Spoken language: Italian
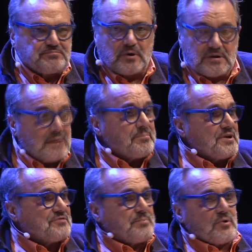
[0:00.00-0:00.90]
è sporca,
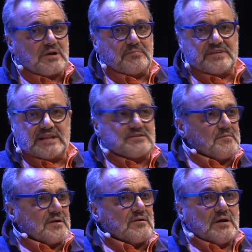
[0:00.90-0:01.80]
Napoli è sporca,
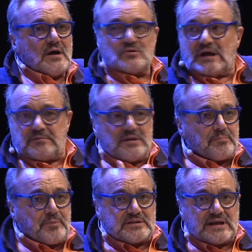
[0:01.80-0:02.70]
fantastico, ma no, i
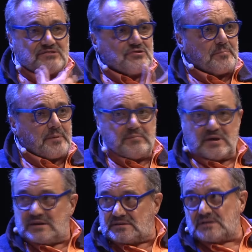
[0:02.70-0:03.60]
napoletani sono i primi
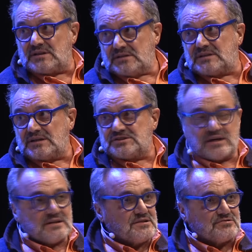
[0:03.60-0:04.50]

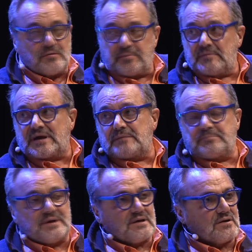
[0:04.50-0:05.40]
intelligenti, sono i primi a
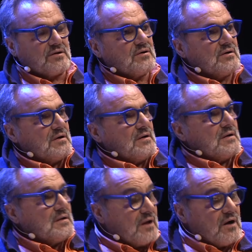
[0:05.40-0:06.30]
capirlo,
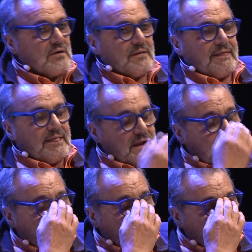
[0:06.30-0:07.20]
no?
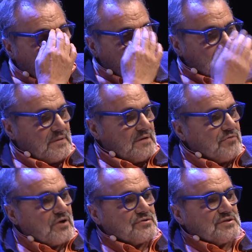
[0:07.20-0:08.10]
E allora,
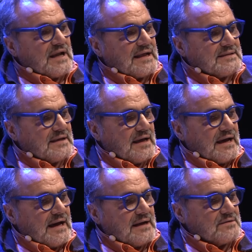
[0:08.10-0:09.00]
voi continuate
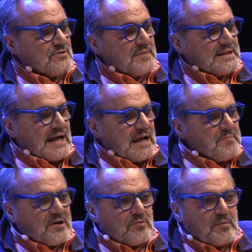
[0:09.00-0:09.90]
a
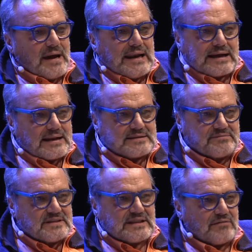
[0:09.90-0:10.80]
domandarmi come mai la
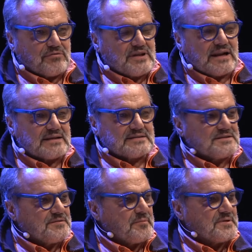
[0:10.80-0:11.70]
creatività, voi delle
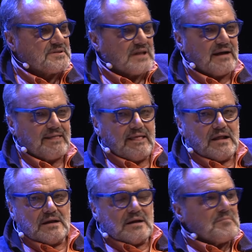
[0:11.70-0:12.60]
agenzie pubblicità,
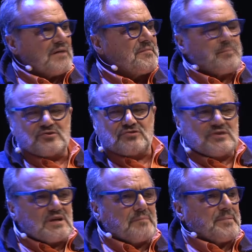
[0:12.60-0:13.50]
ma vi posso
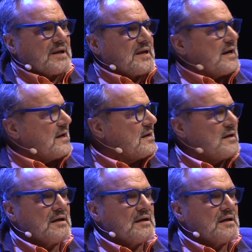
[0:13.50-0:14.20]
dire perché.